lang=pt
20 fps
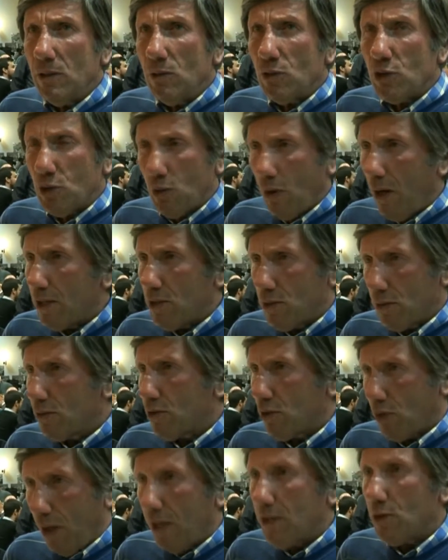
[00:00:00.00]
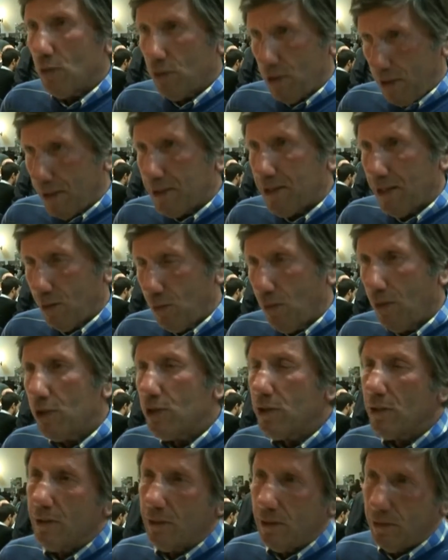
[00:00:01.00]
os sócios, sócios,
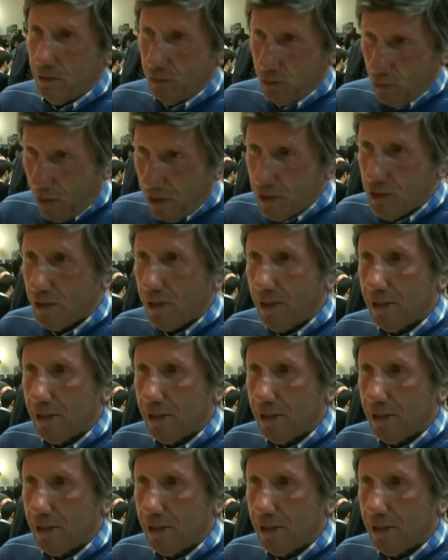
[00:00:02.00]
caçadores, os sócios,